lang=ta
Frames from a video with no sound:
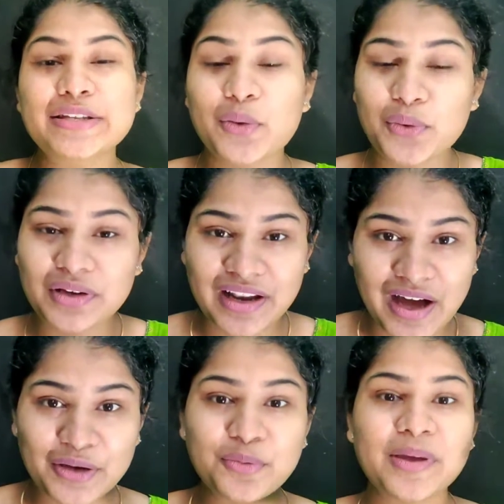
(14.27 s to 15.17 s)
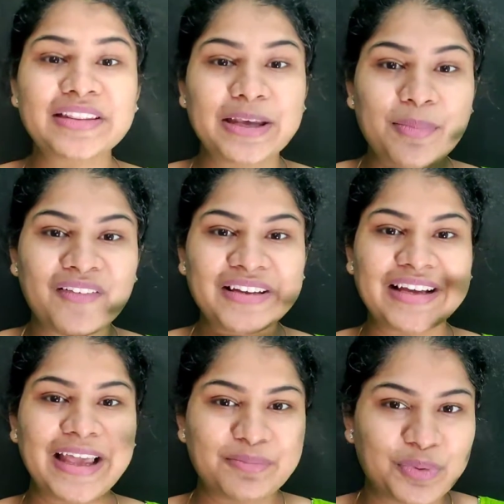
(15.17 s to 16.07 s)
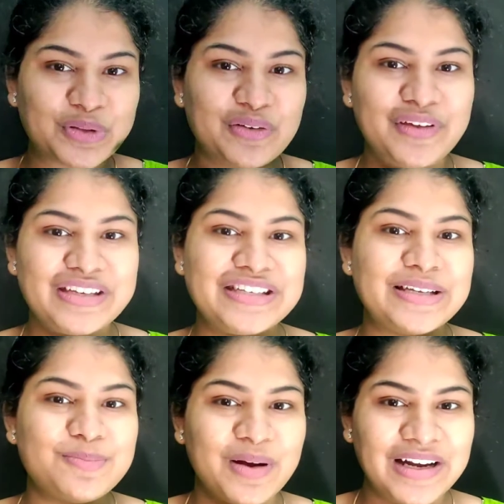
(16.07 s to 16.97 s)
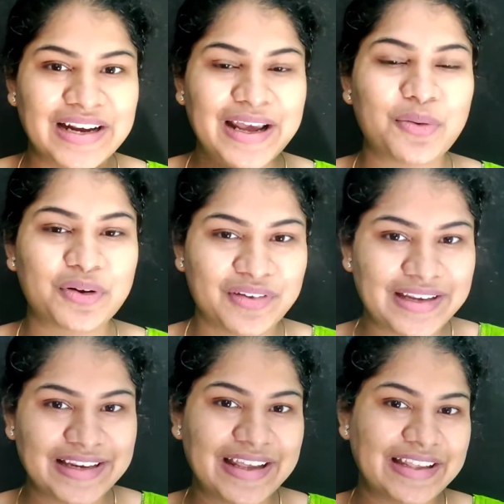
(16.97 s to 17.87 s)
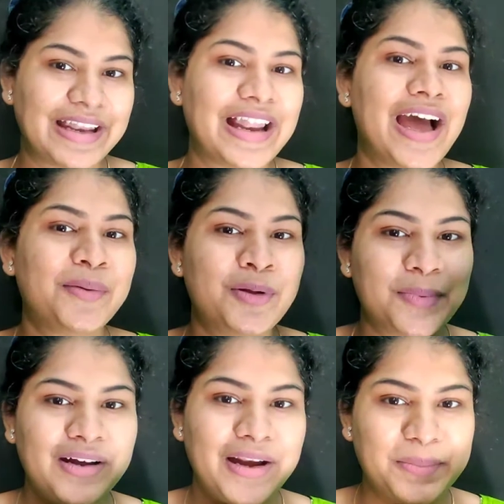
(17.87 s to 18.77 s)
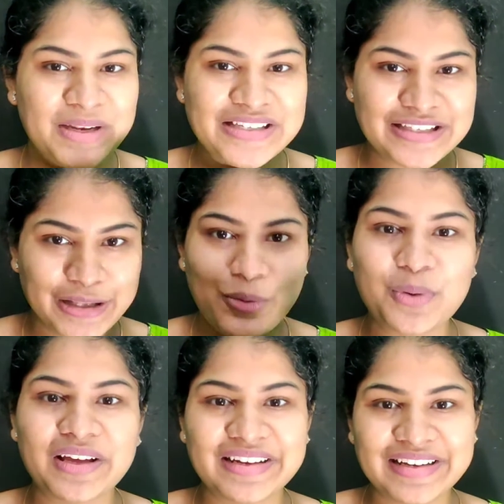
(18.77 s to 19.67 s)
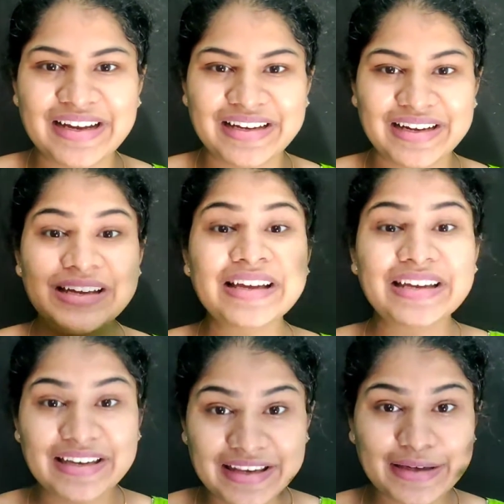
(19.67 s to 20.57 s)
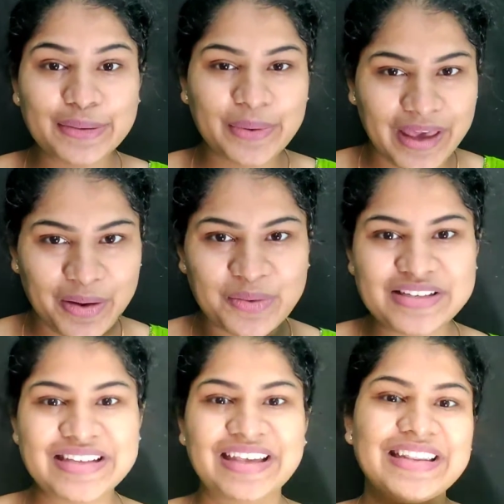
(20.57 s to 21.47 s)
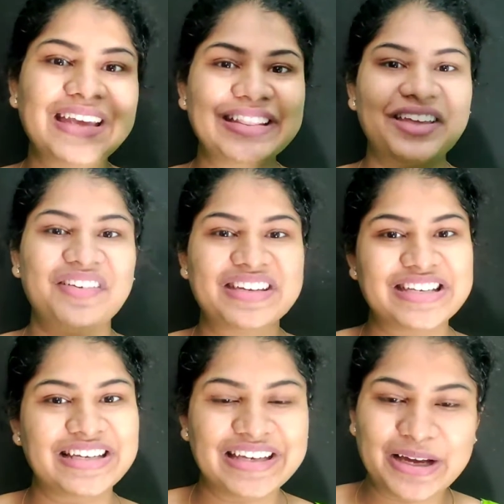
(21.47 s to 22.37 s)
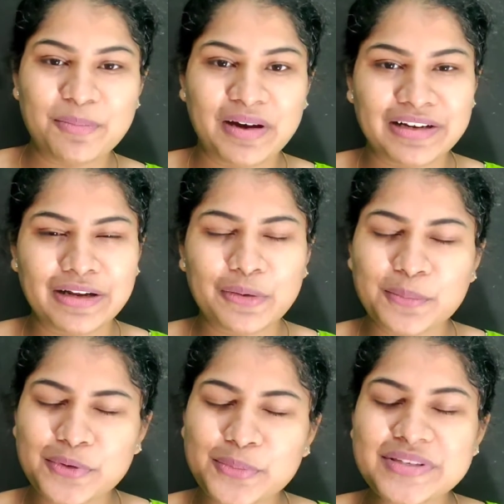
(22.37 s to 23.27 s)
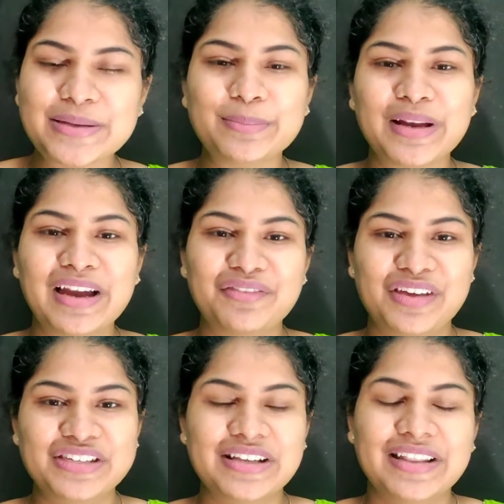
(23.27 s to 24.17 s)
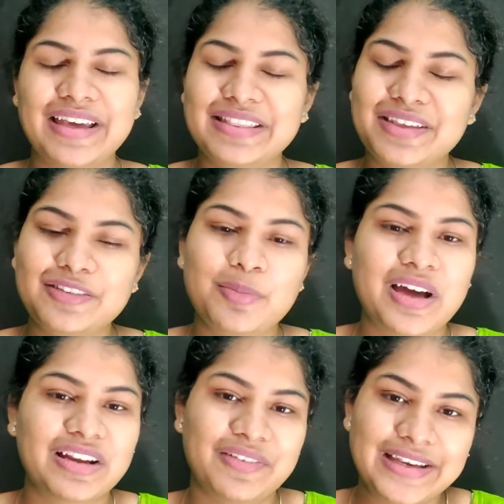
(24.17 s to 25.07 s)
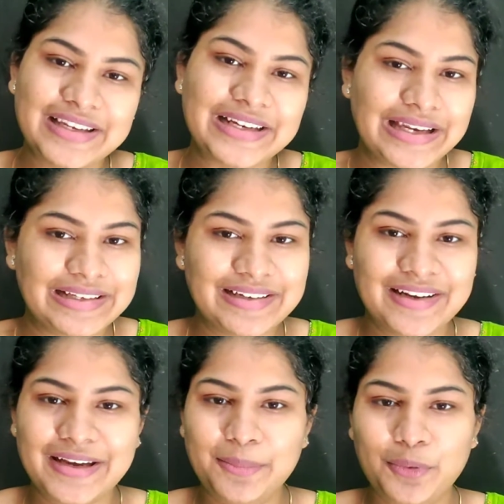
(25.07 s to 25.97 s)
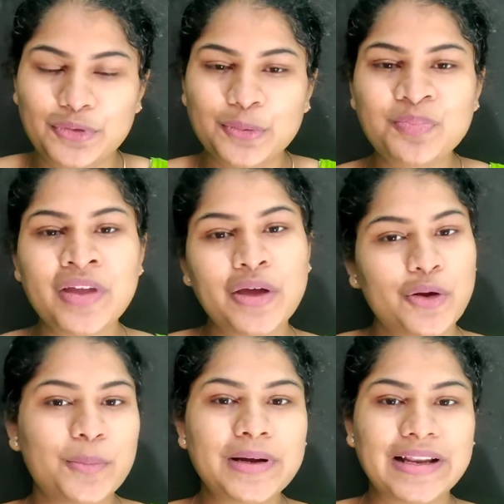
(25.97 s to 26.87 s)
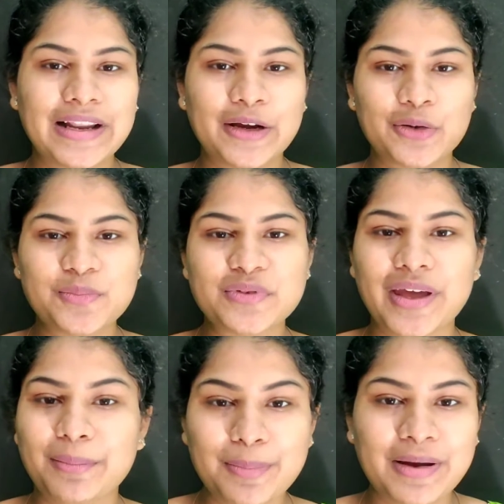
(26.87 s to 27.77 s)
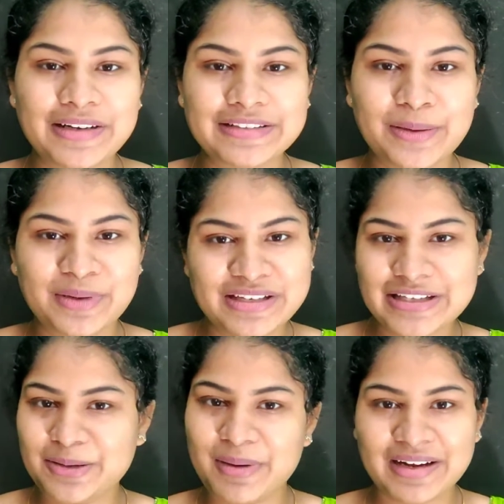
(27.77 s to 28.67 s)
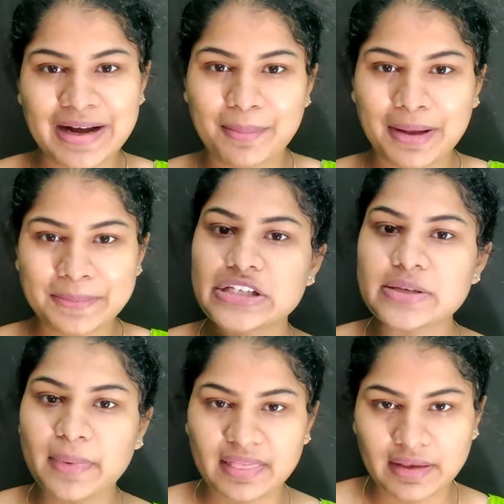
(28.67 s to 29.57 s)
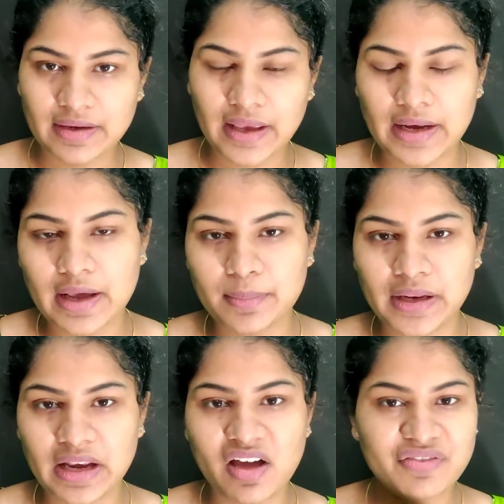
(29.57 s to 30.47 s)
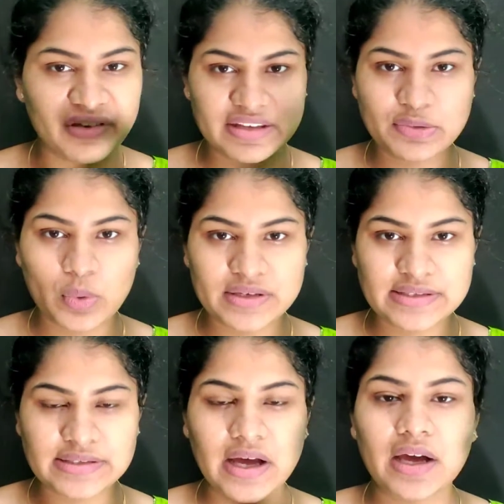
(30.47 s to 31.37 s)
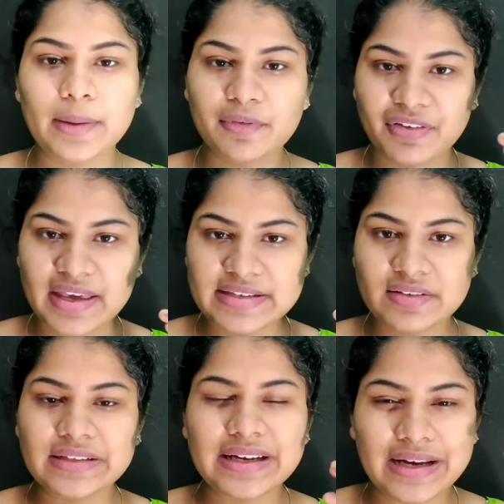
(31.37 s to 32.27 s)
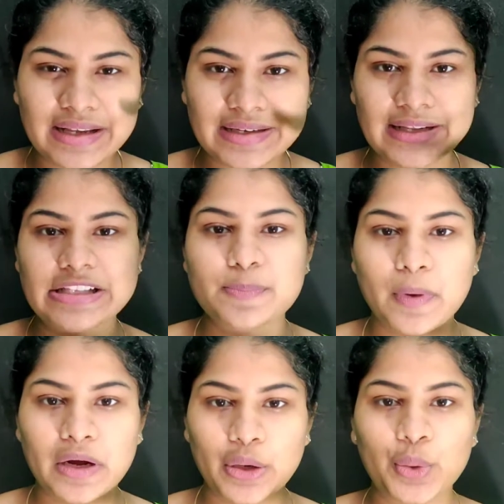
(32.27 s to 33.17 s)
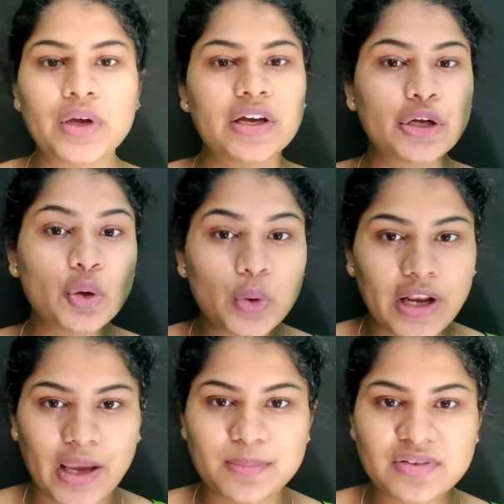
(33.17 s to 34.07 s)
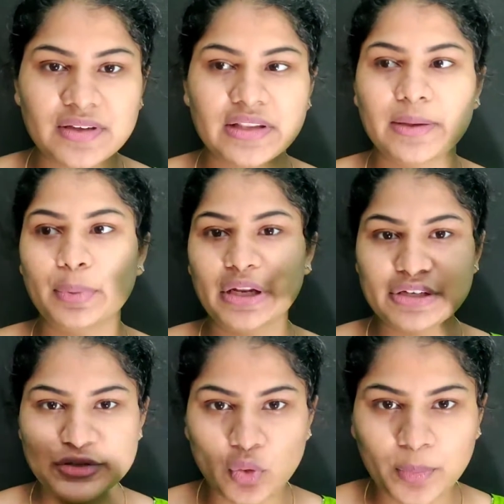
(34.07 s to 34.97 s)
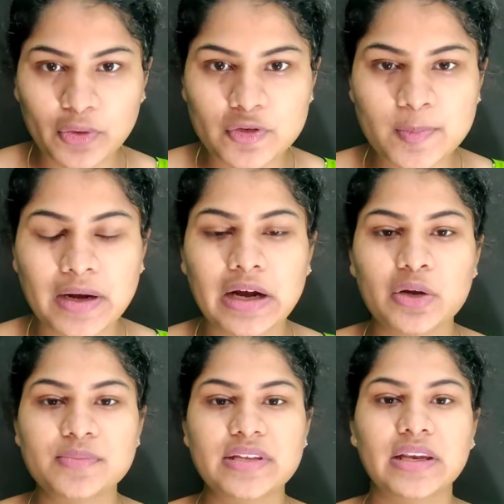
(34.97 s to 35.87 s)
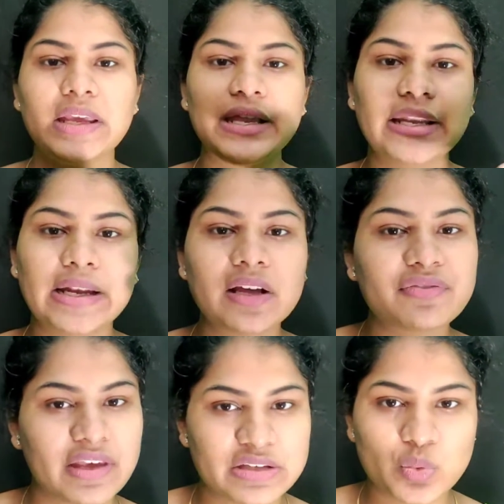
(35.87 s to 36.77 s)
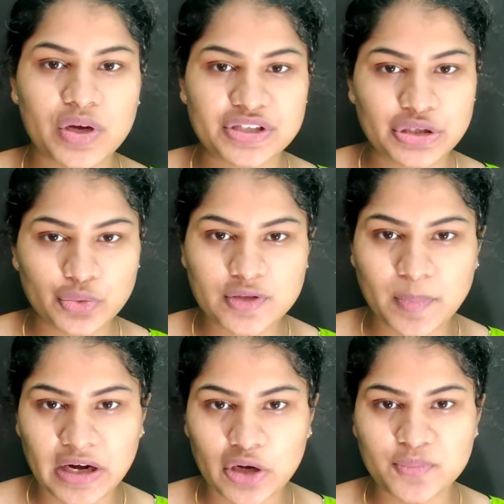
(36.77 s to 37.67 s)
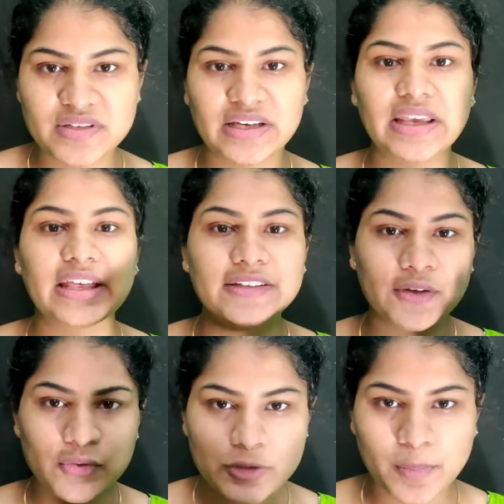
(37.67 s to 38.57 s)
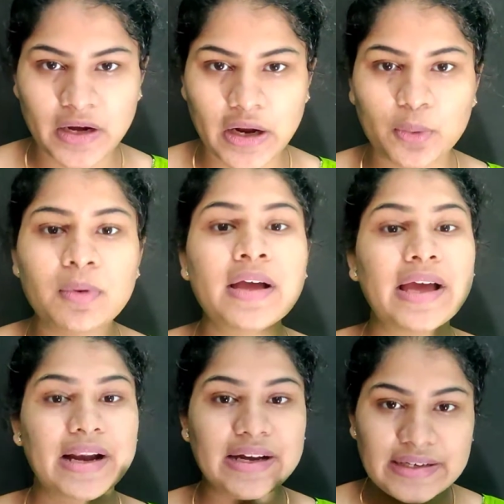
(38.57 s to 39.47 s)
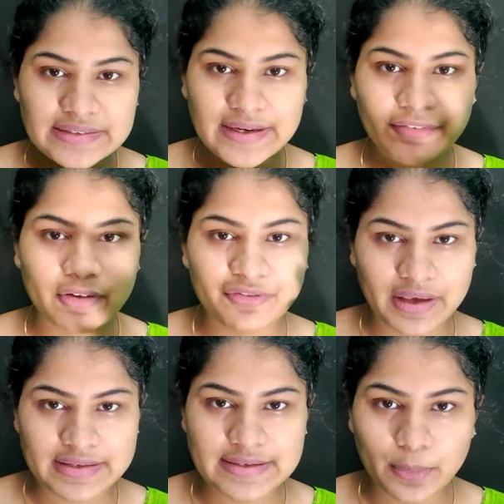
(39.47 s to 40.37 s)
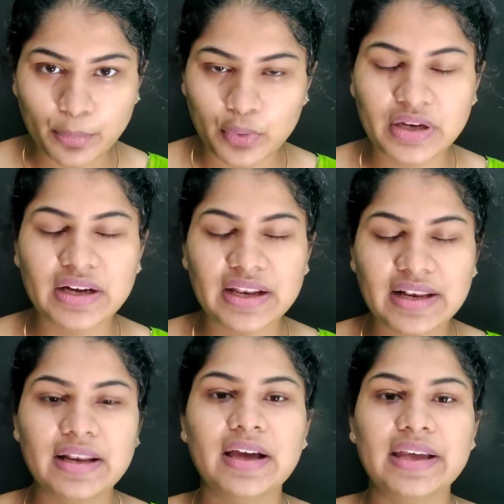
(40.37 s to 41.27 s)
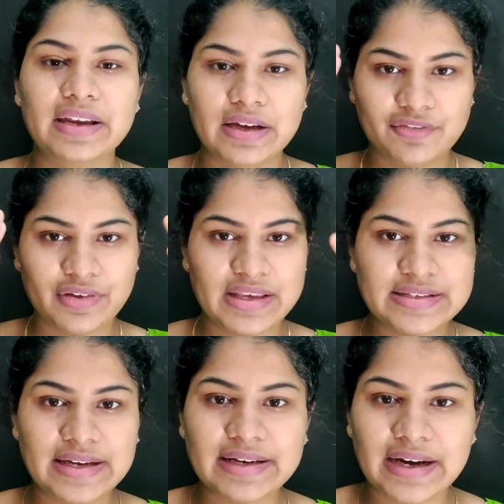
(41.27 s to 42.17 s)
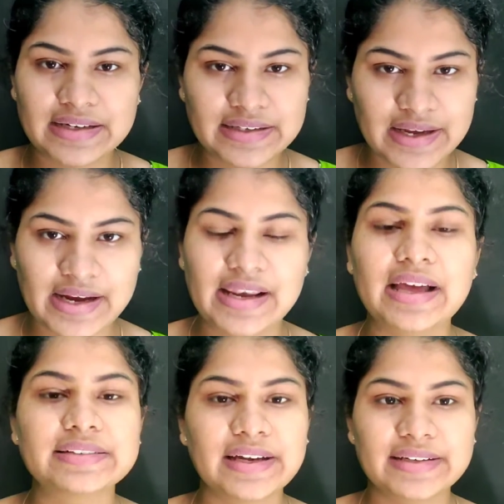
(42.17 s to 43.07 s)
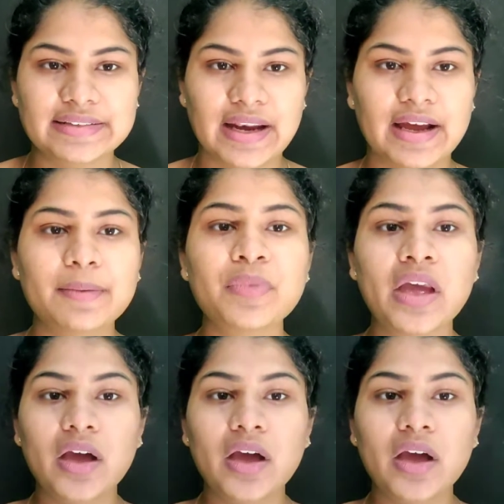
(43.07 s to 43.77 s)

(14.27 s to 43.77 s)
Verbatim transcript: ஸோ நானுமே தீபாவளிக்கு இப்போ தான் ஃபேஷியல் பண்ணுறேன் ஒரு வீட்டிலே நான் எப்படி பண்ணுறேன் அப்படின்றதையும் உங்ககிட்ட காட்டுறேன் நீங்களும் என் கூட சேர்ந்து இந்த ஃபேஷியலை நீங்கள் பண்ணலாம் ரொம்ப ரொம்ப சிம்பிளான ஃபேஷியல் தான் எந்த விதமான வீட்டில் இருக்க இன்க்ரீடியண்ட்டே போதும் ரொம்ப நல்லாயிருக்கும் ஸோ எப்படி பண்ணுறது அப்படின்னு சொல்லி பார்க்கலாமா ஃபஸ்ட்டு மெத்தட் என்ன அப்படின்னு அப்படின்னா ஃபேஸ் வாஷ் தான் நம்ம ஃபேஸை வந்து நல்லா கிளென்ஸ் பண்ணணும் டூ டைம்ஸ் வந்து இப்போ நீங்கள் சோப் யூஸ் பண்ணாலும் சரி இல்லைனா ஃபேஸ் வாஷ் யூஸ் பண்ணாலும் சரி எது யூஸ் பண்ணாலும் ரெண்டு தடவை ஃபேஸுக்கு போட்டு நல்லா ஃபேஸில் இருக்க அழுக்கு எல்லாத்தையும் எடுத்துருங்க